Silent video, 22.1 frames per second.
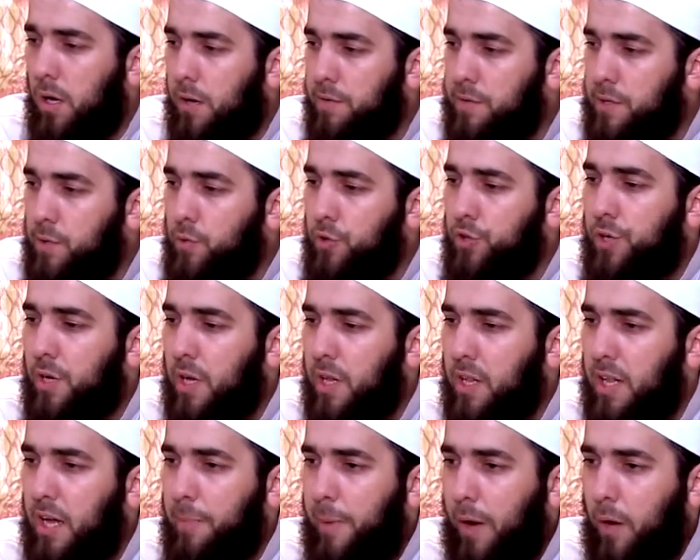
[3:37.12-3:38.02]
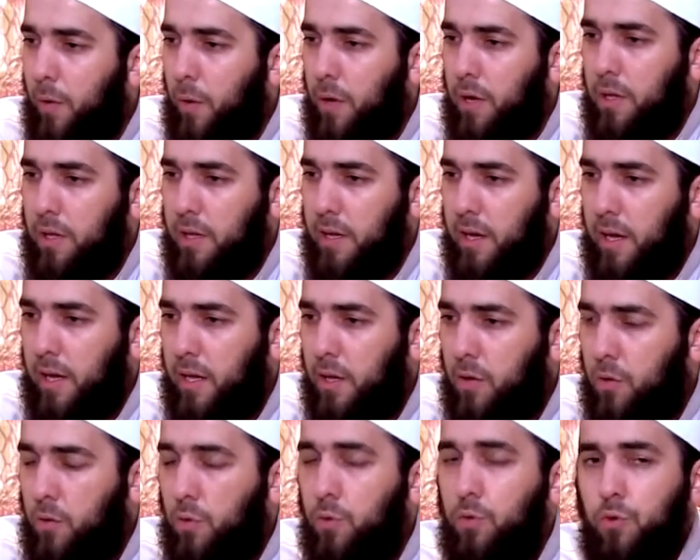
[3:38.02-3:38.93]
Всевышний Аллах похвалил их.
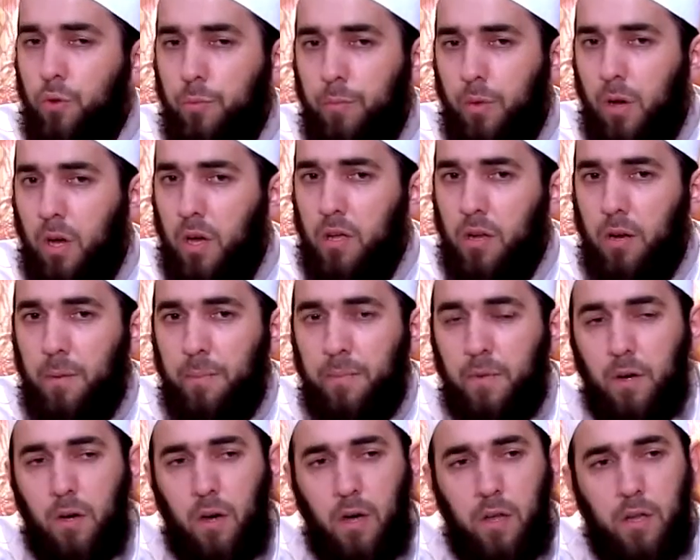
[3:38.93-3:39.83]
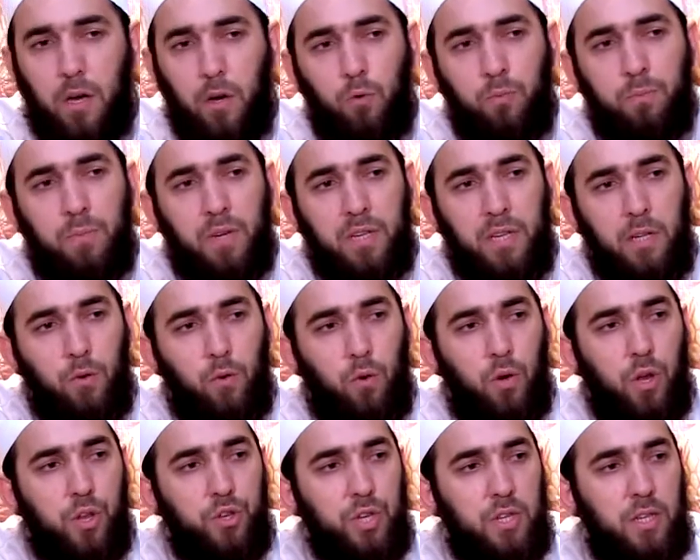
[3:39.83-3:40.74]
«Кунтум хайрам, хайра умматин
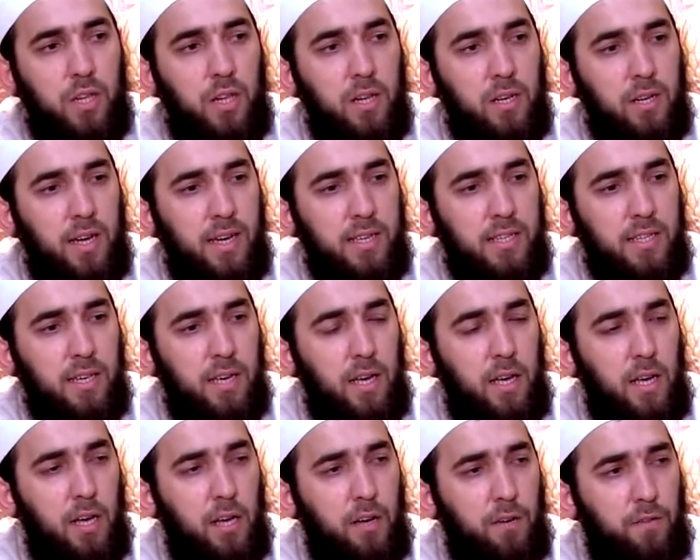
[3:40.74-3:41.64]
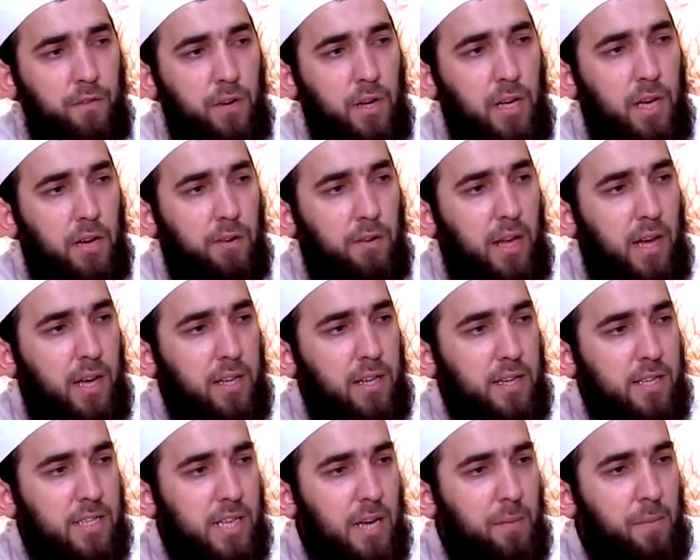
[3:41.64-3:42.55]
ухриджат линнас» Вы
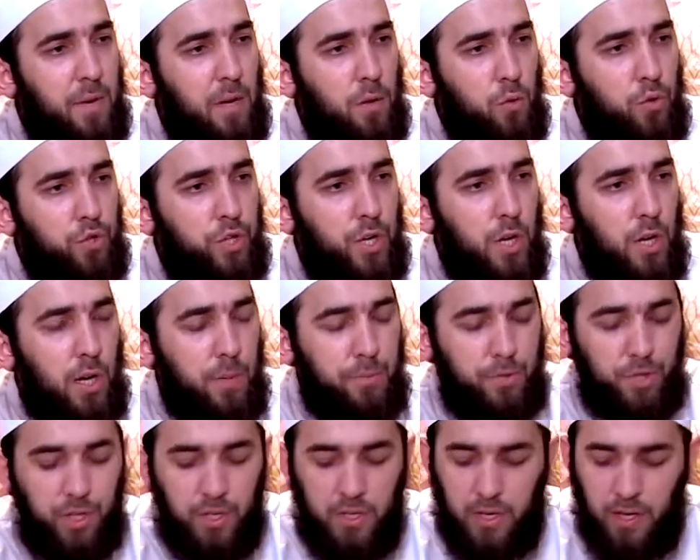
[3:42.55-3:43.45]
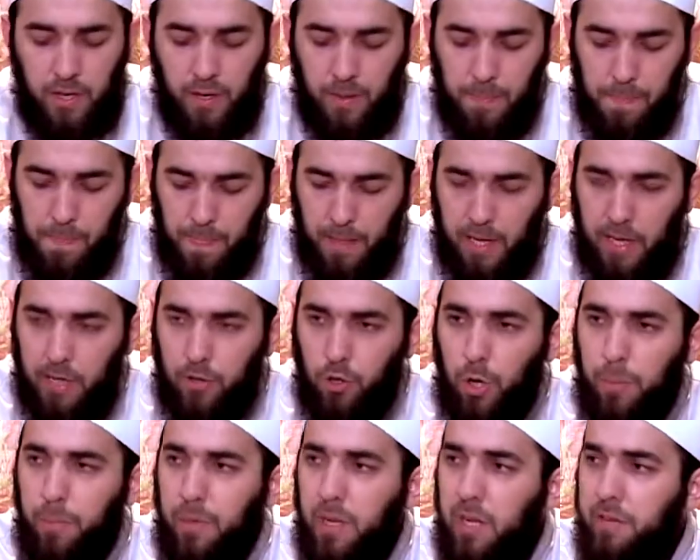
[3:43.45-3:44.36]
являетесь самой лучшей общиной,
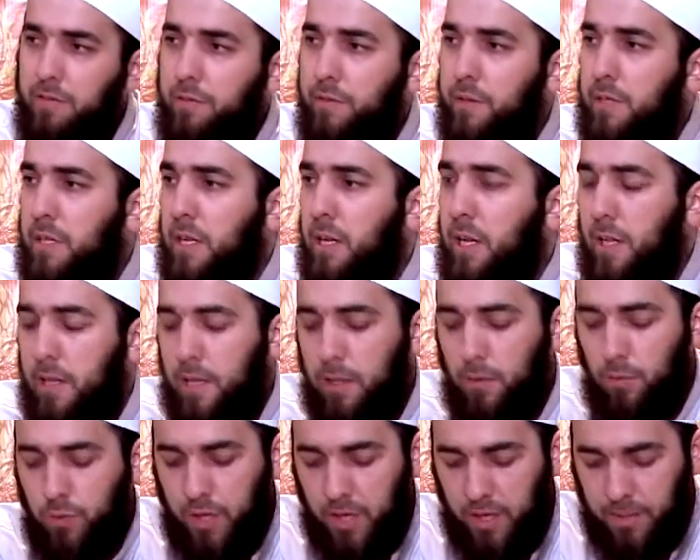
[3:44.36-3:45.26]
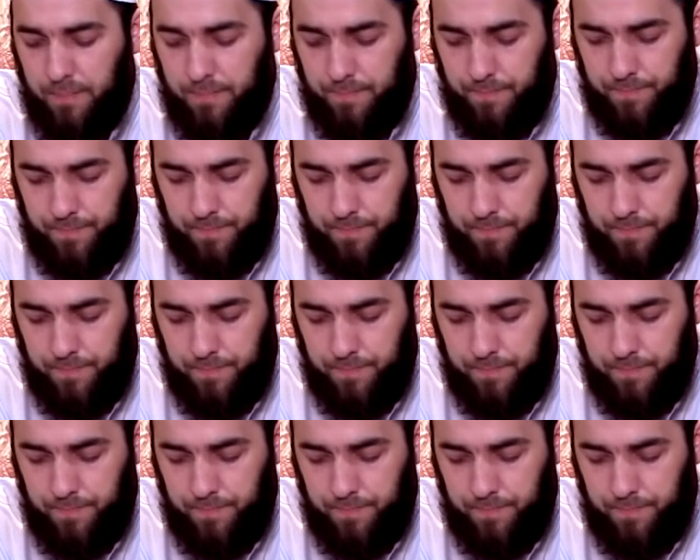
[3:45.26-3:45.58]
которые были выведены для людей.